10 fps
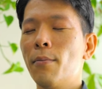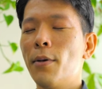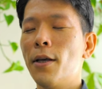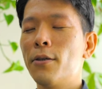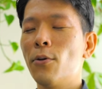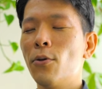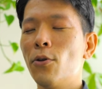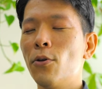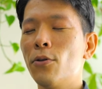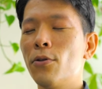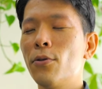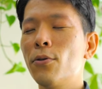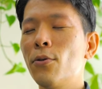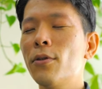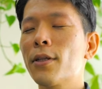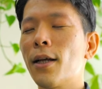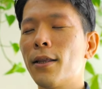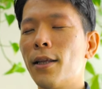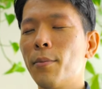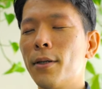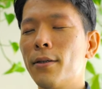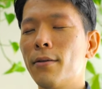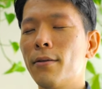瞑想というツールを使っています。